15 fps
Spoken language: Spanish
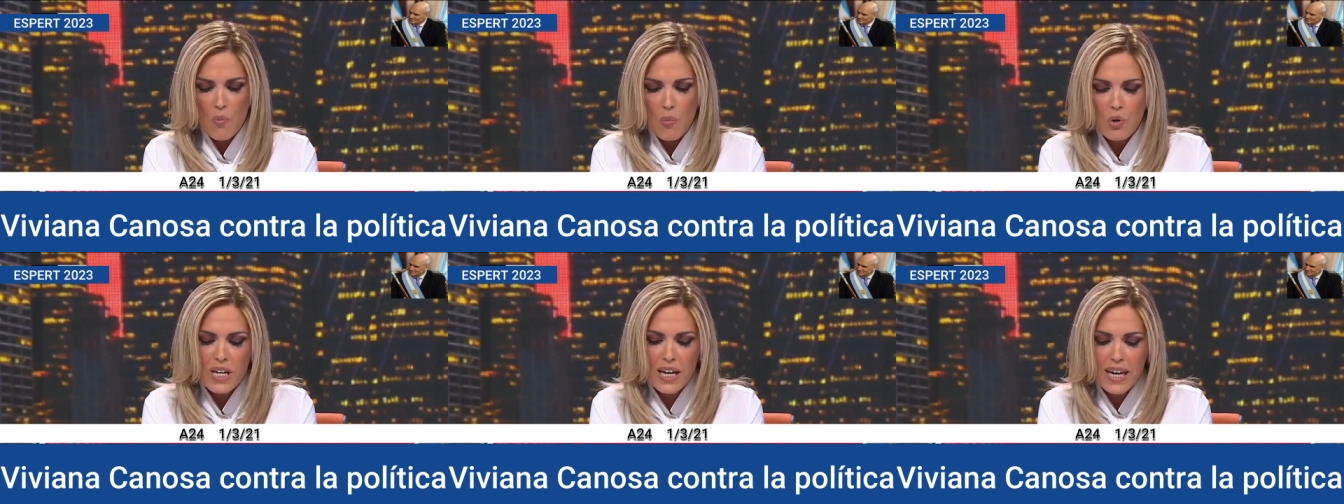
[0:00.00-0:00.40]

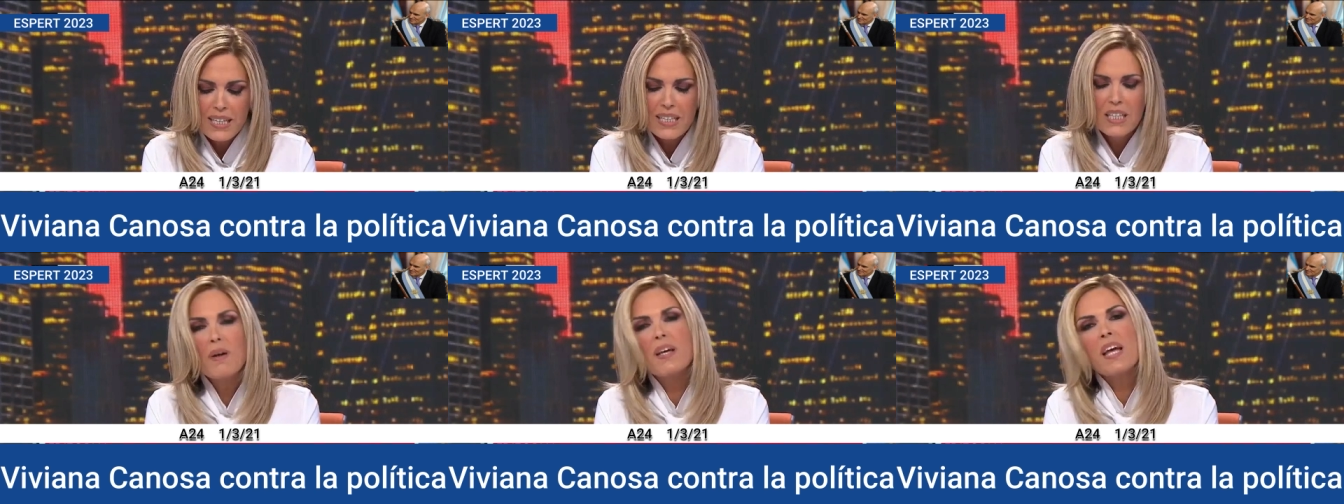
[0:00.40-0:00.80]
Mucha
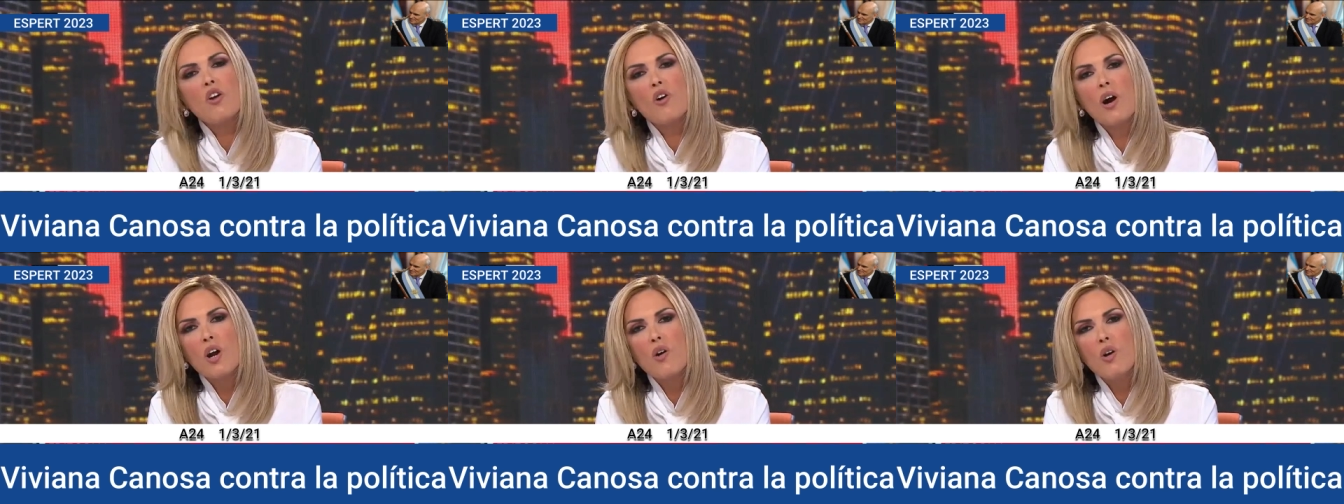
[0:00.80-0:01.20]
gente va a
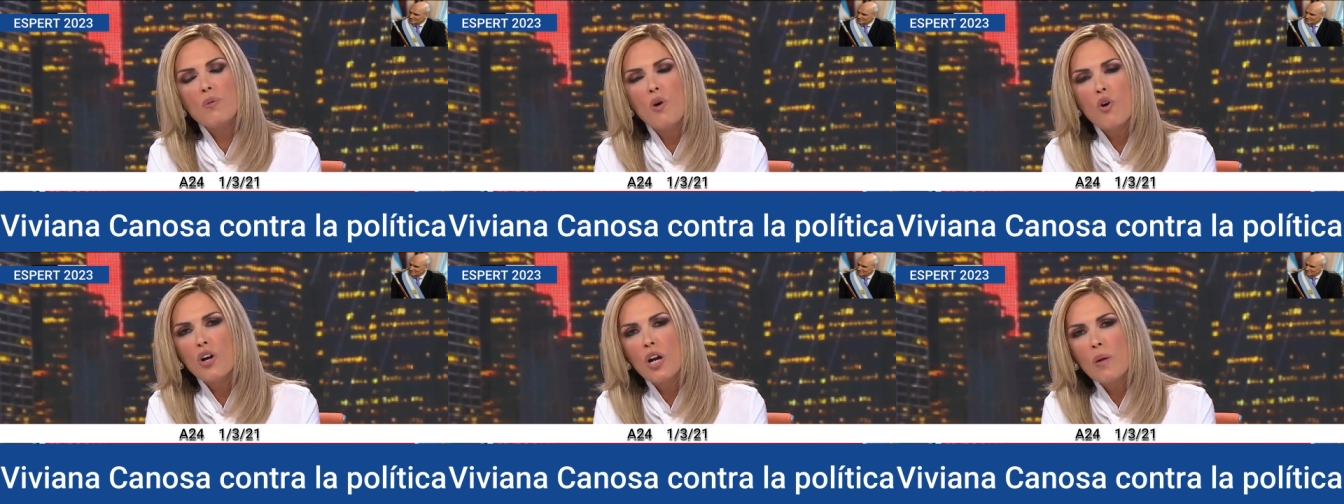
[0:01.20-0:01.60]
dialogar a
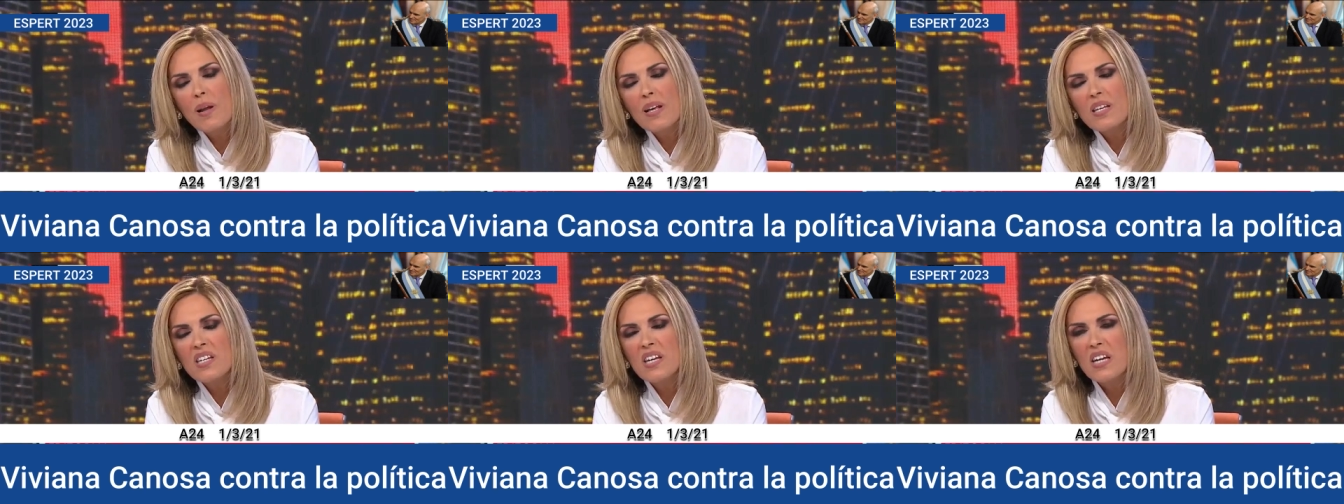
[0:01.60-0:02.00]
Olivos con el
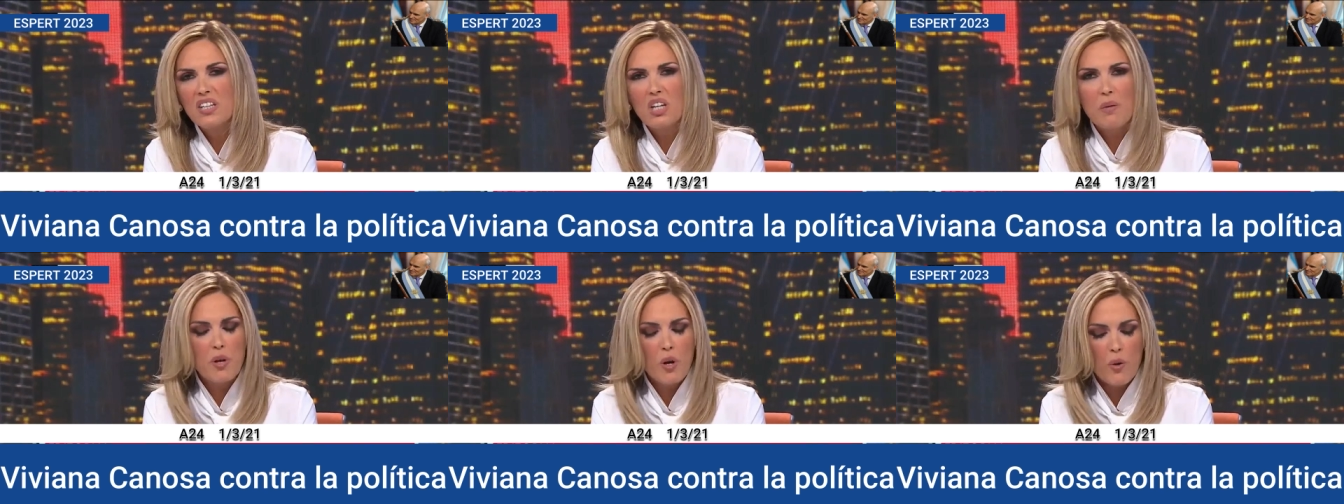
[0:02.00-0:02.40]

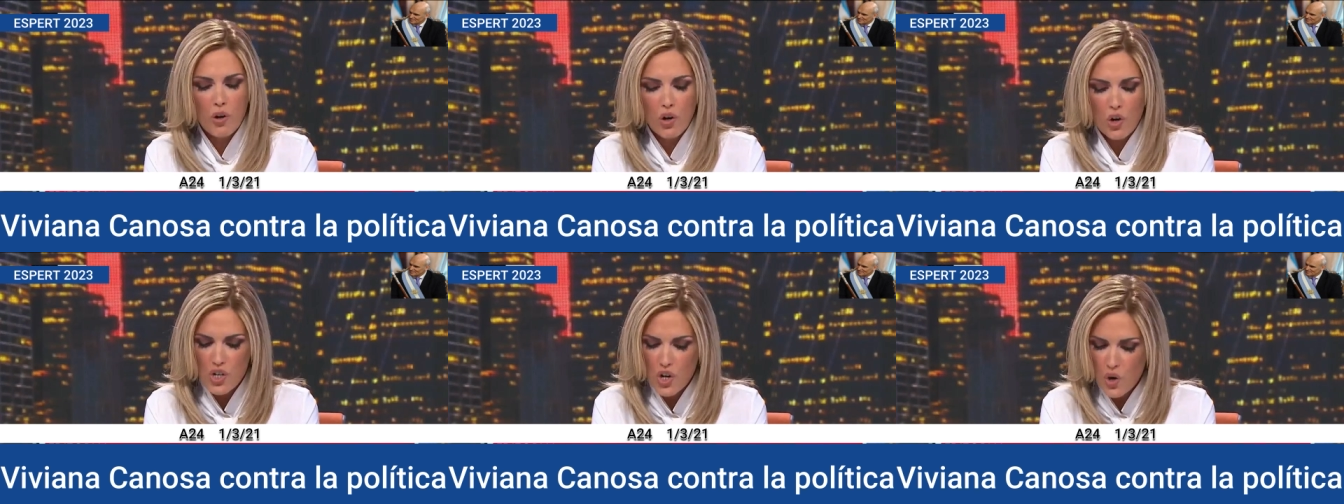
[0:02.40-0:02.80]
presidente, pero
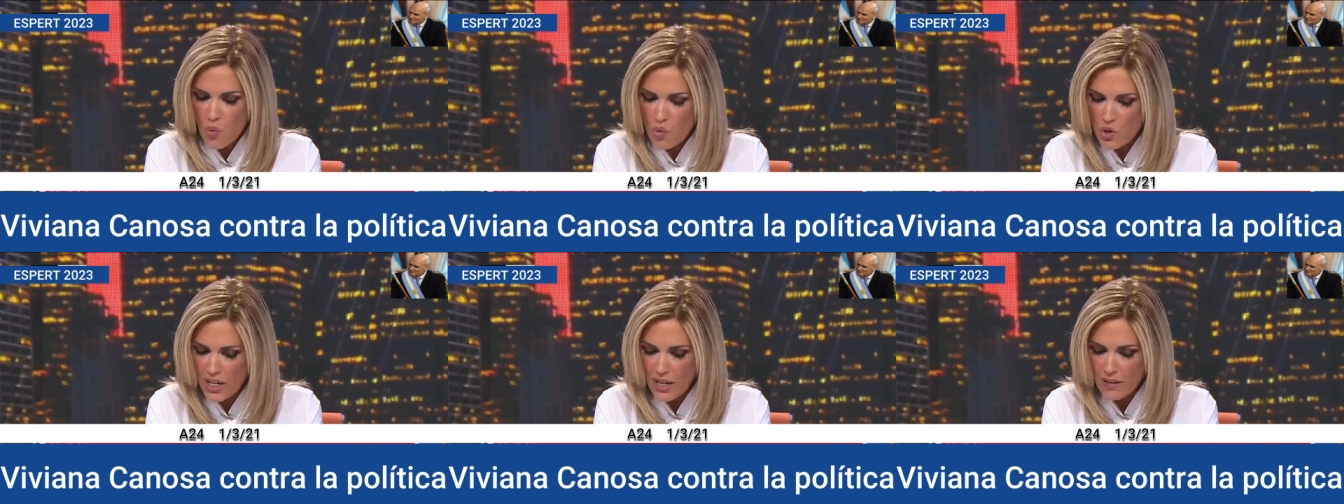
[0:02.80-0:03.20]
no los
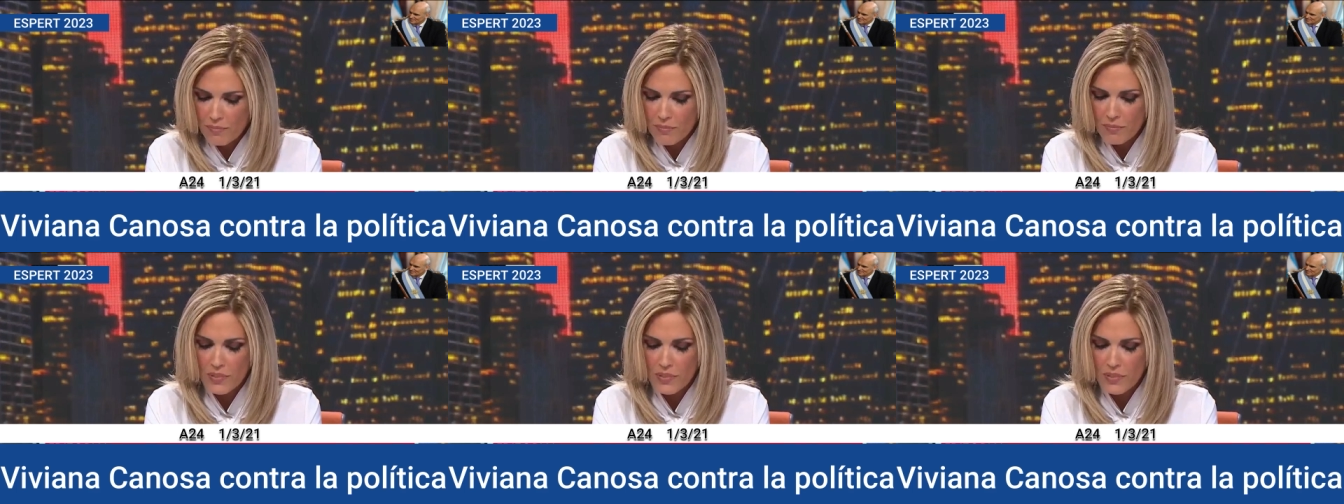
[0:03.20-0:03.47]
escucha.